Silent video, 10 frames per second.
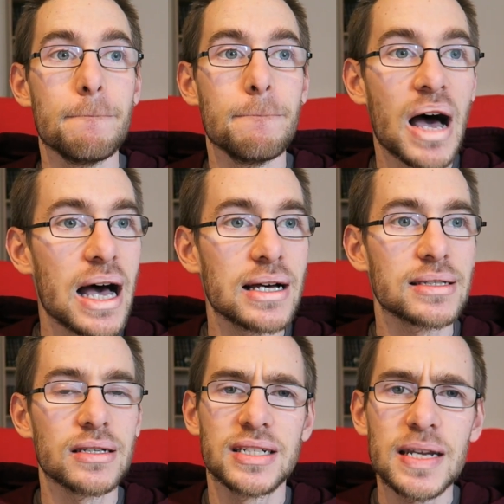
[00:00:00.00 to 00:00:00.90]

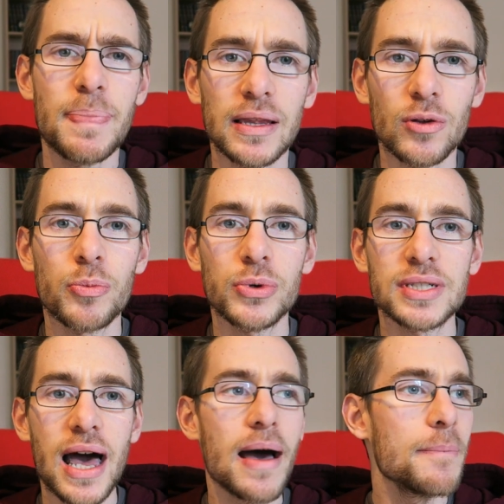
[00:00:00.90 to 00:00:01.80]
mince, j'ai pas le temps pour
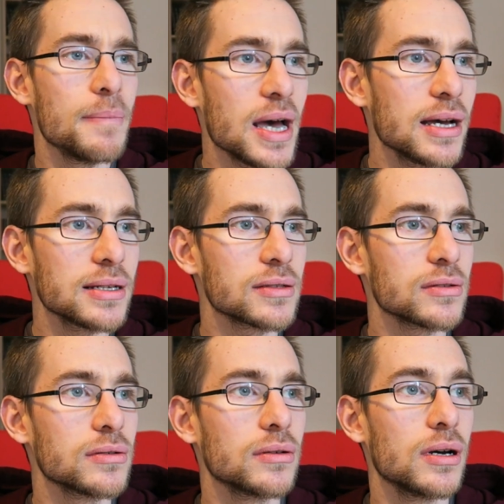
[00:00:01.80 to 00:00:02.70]
ça, mince,
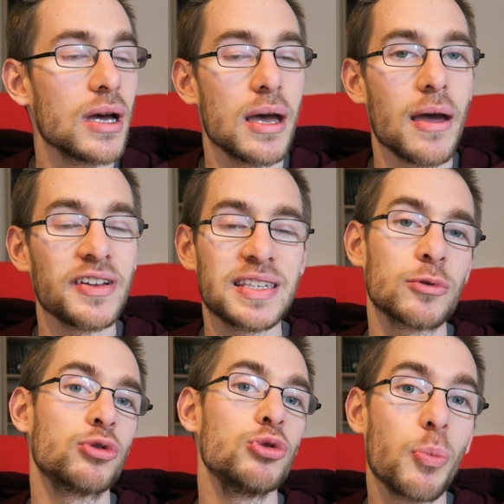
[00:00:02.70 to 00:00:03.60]
euh, en fait, c'est
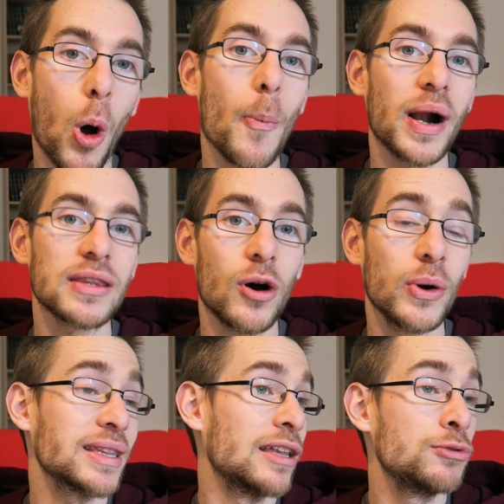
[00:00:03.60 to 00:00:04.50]
ce que tu ne prends pas le
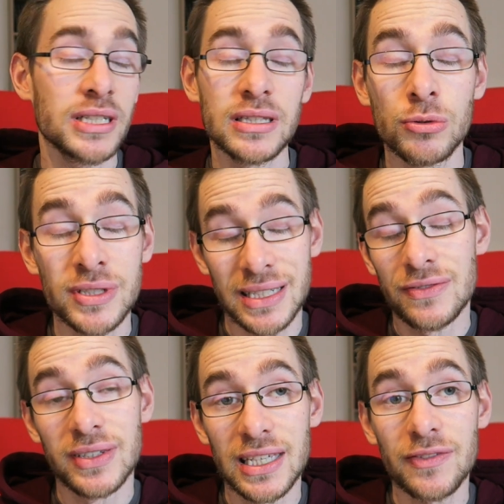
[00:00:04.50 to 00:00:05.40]
temps et que tu as d'autres
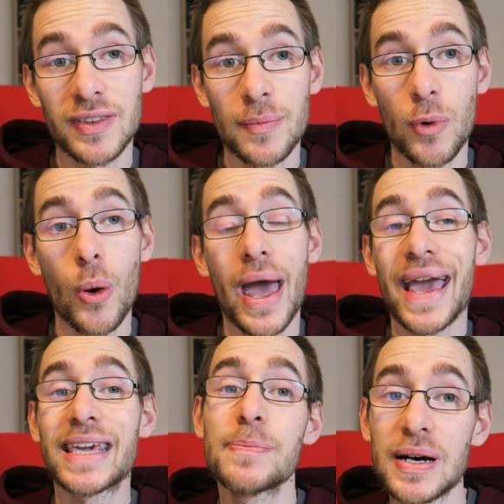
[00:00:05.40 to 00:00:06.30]
activités finalement
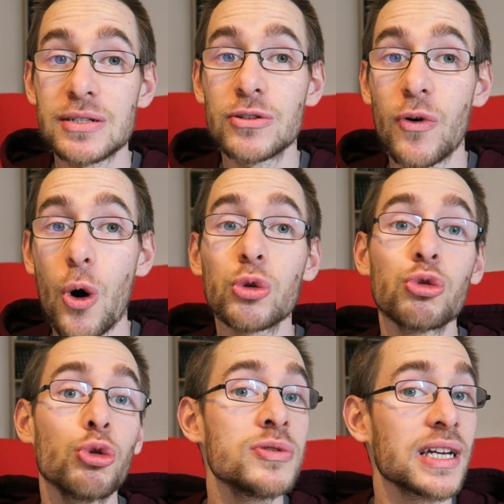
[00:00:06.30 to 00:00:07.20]
qui passent devant,
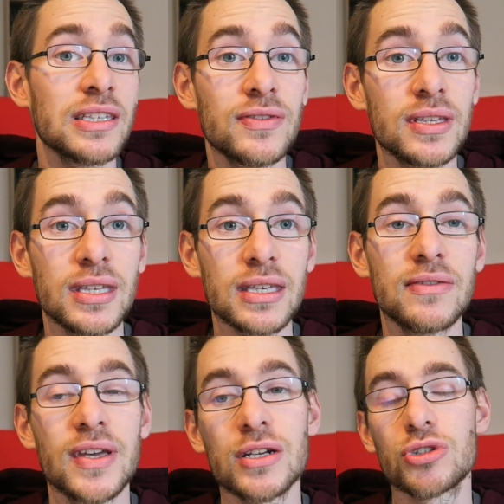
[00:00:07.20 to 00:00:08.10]
d'autres activités
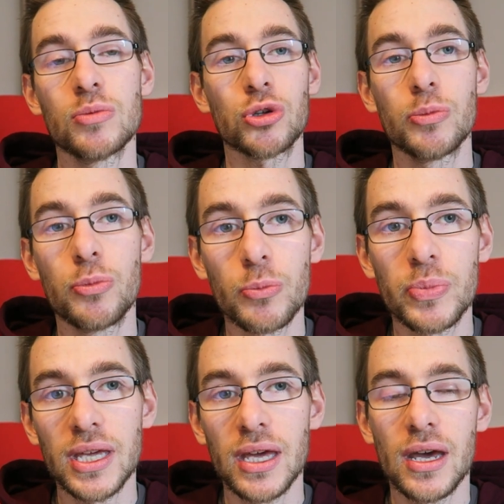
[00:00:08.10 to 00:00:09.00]
qui viennent justement te
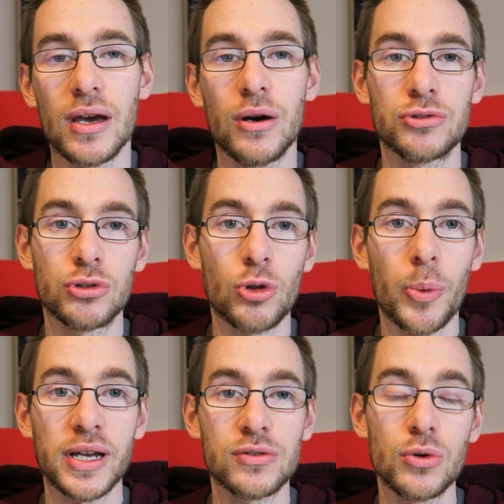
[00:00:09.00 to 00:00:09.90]
pomper euh, ce temps
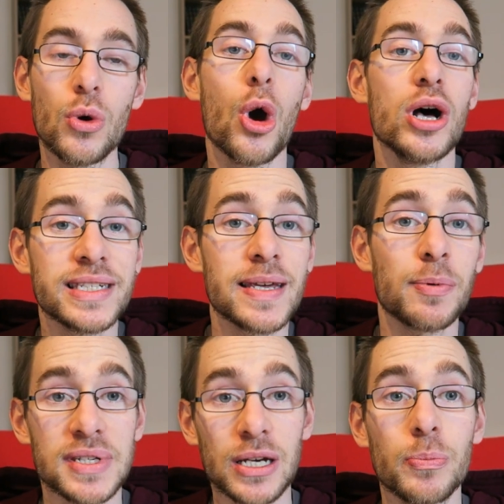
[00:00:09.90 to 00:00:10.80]
précieux. C'est
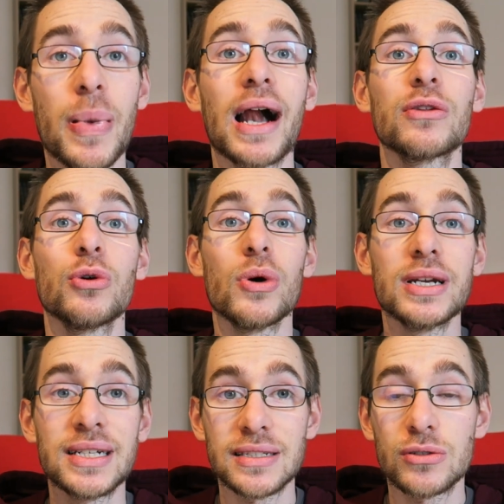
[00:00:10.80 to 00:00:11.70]
pour ça qu'on parle de
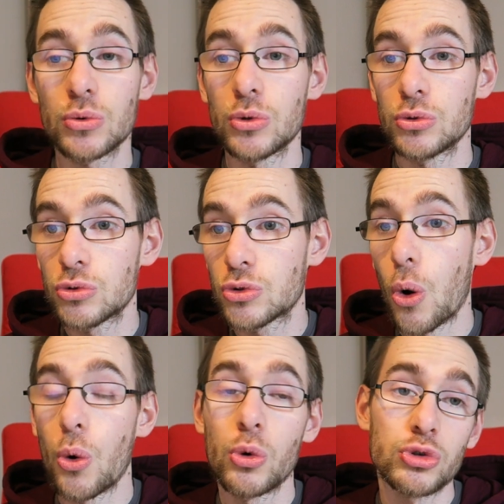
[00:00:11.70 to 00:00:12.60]
gestion euh, du
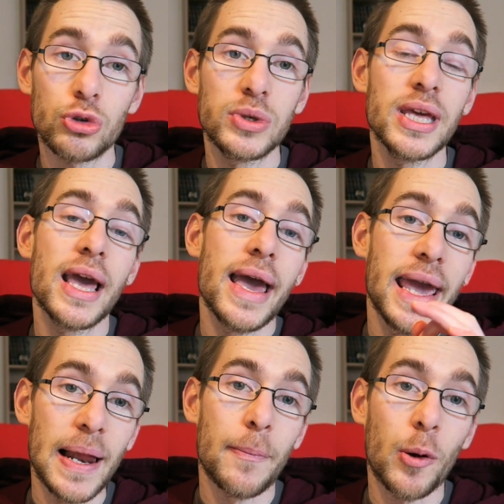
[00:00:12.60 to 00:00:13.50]
temps aujourd'hui.
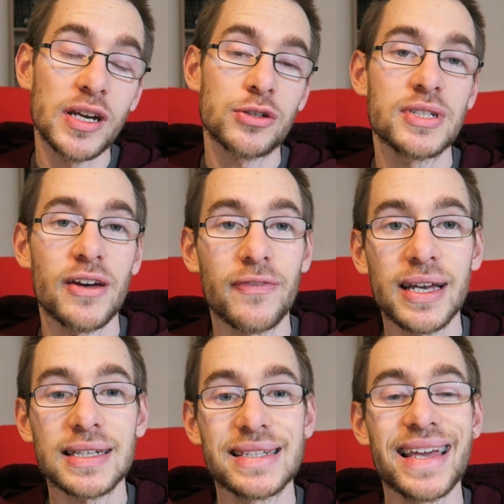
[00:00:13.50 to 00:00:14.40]
Et la première chose à
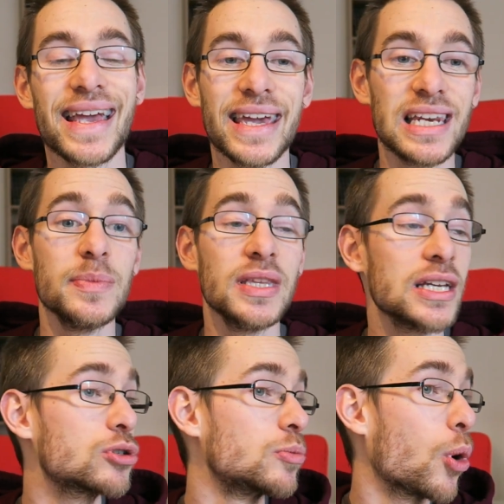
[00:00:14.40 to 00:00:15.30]
faire, c'est
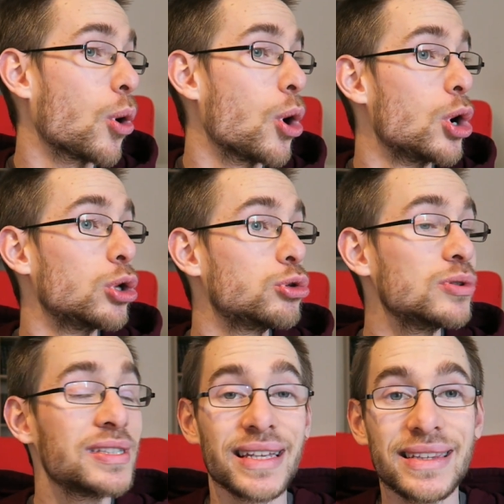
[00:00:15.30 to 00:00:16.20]
éliminer justement
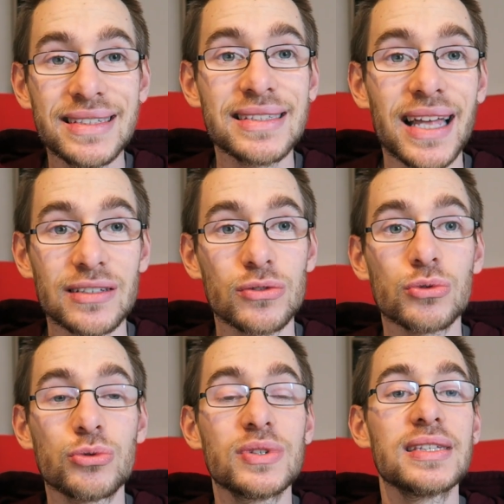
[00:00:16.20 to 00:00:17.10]
toute cette
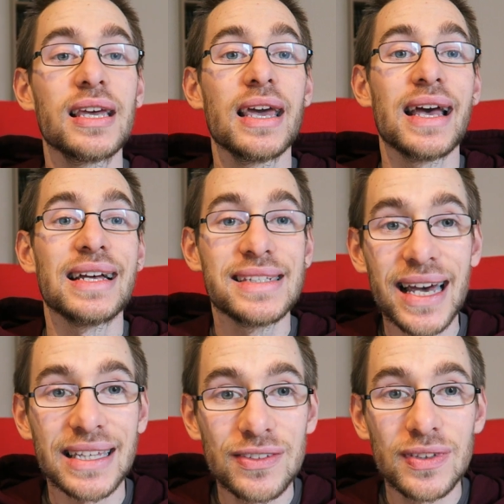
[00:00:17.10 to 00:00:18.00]
distraction, toutes ces
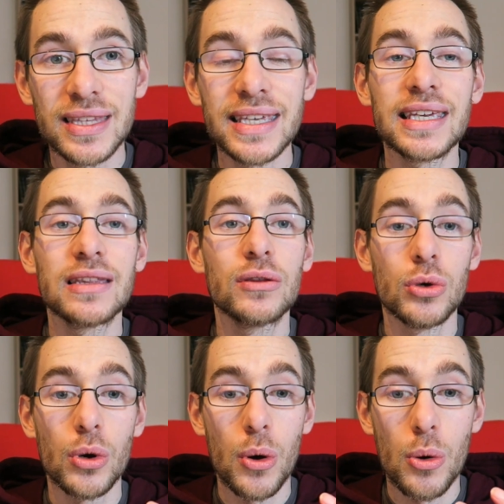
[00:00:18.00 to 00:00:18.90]
activités qui
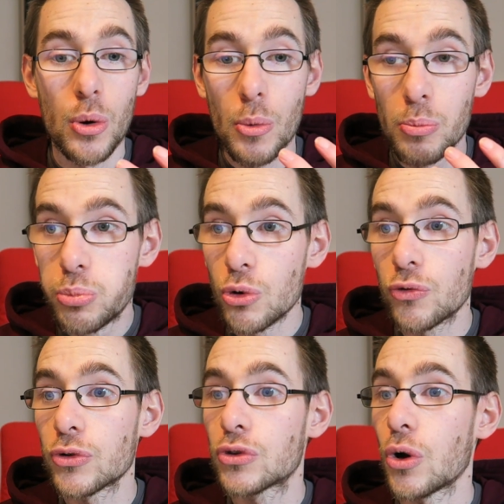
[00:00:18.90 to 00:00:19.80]
te
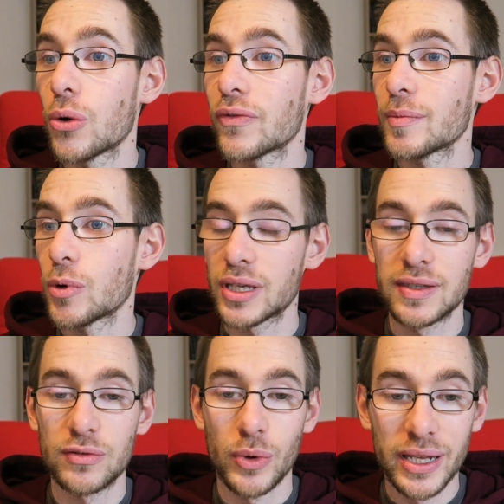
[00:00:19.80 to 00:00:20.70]
bouffent le temps, vraiment
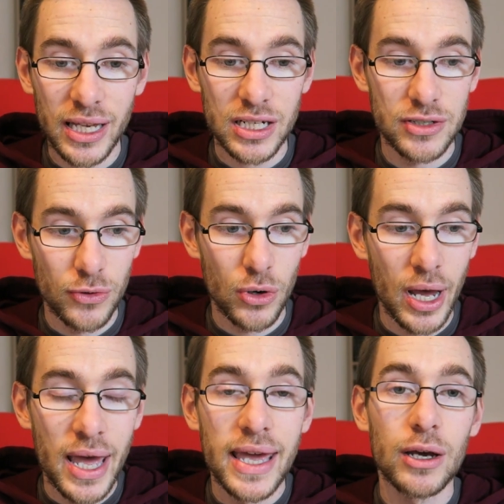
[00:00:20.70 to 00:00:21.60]
qui sont
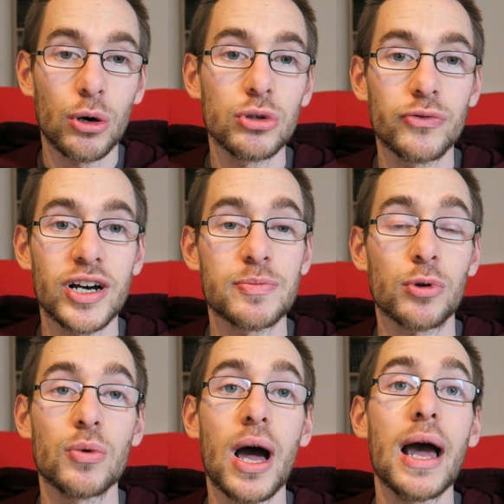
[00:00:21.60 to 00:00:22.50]
énergivores et chronophages
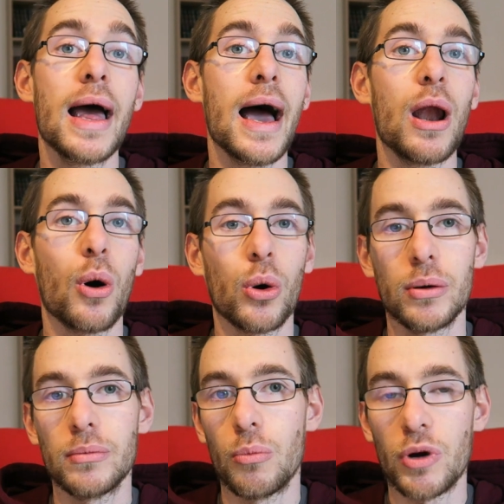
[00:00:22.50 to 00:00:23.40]
pour toi. Alors,
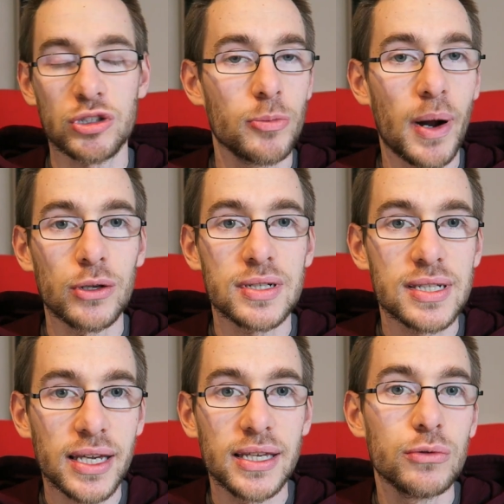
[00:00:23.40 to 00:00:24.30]
moi, je te parle de
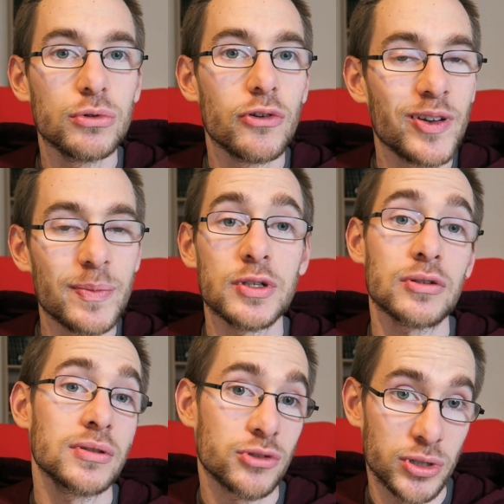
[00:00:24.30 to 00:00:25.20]
séries ou de films
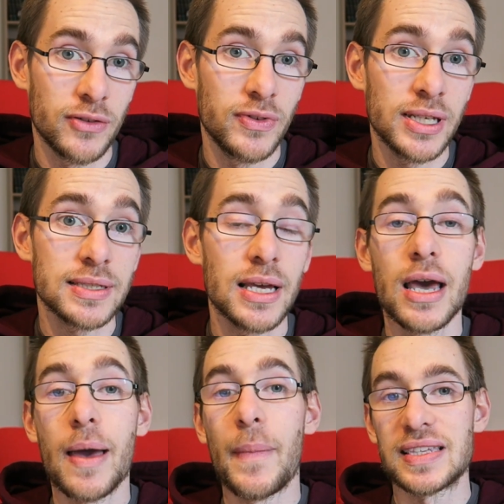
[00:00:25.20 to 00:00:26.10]
sur Netflix,
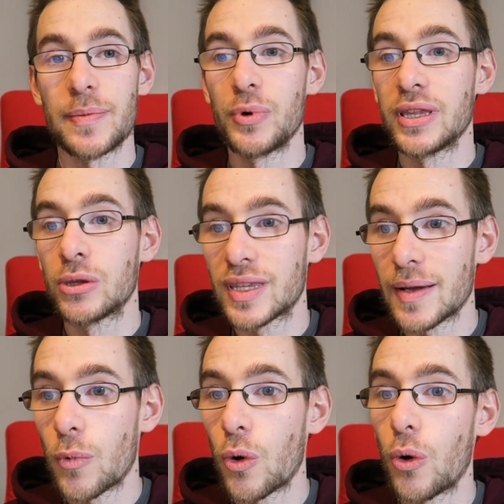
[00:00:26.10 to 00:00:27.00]
mais ça peut être
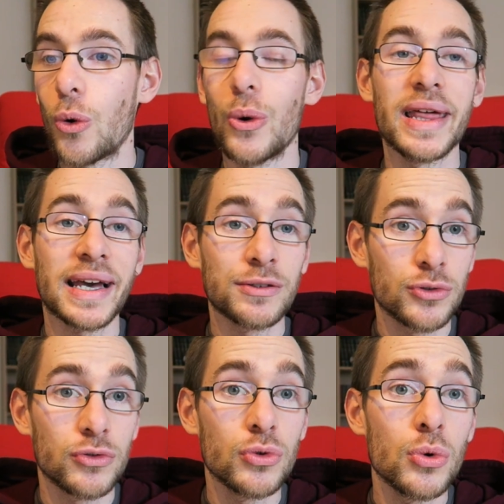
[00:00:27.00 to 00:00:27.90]
totalement euh, les réseaux
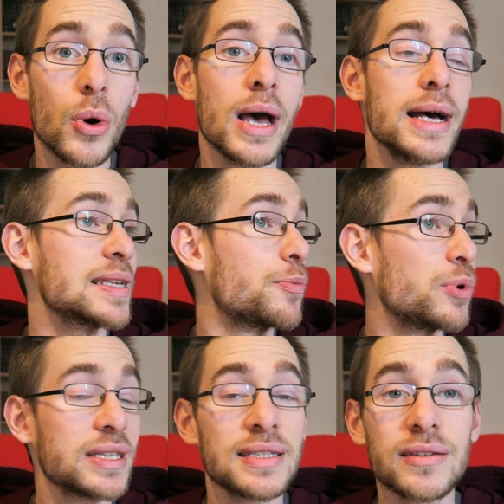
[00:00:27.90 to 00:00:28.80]
sociaux. Ça
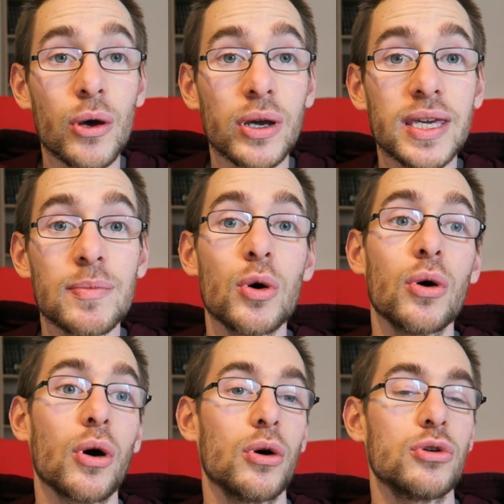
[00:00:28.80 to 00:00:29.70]
peut être si tu es un
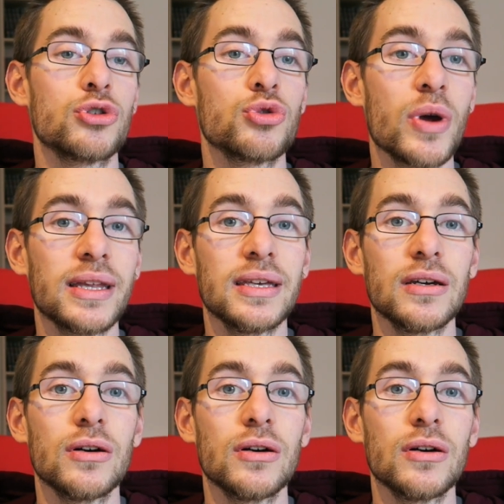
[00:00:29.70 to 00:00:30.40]
gamer, euh, jouer euh, à